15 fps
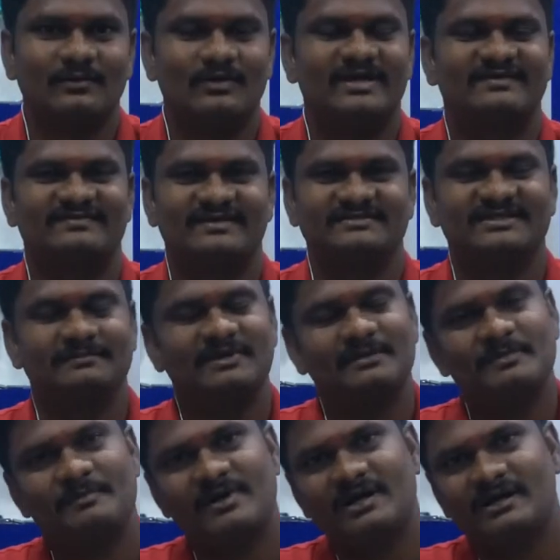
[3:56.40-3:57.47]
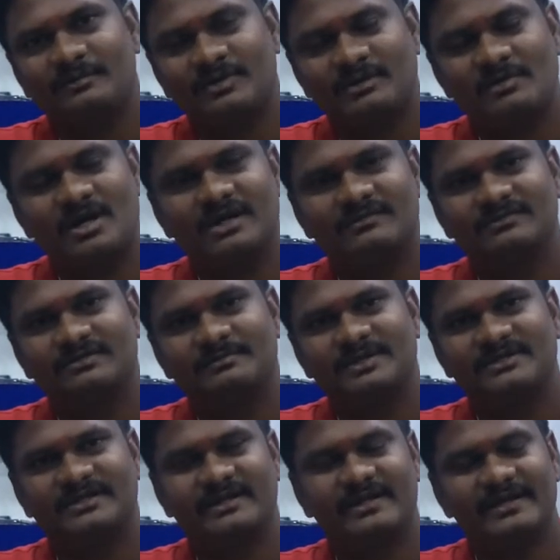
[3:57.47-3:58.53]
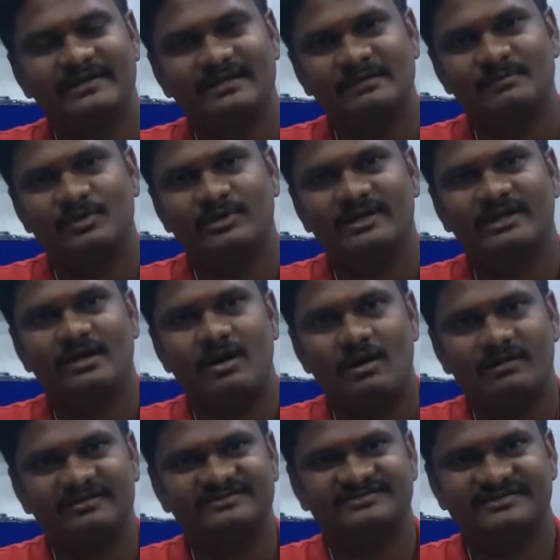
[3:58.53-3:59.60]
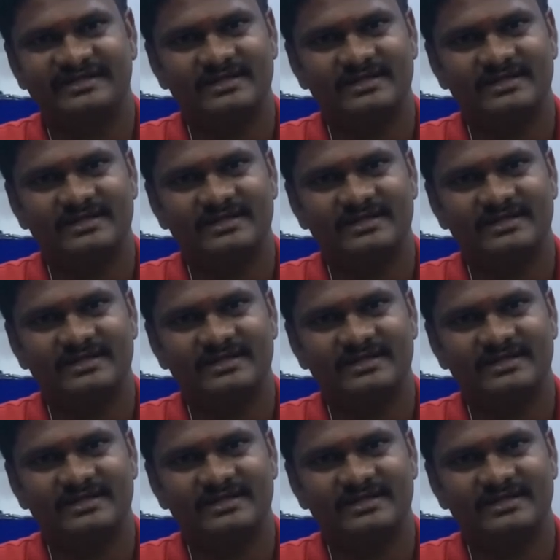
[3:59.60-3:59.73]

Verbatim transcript: ஓகே ஃப்ரெண்ட்ஸ் இப்போ நம்ம பார்க்க போகிற மாடல் வந்து பார்த்தீங்கன்னா என் கம்ப்யூட்டிங்கில் ஆர்எக்ஸ் த்ரீ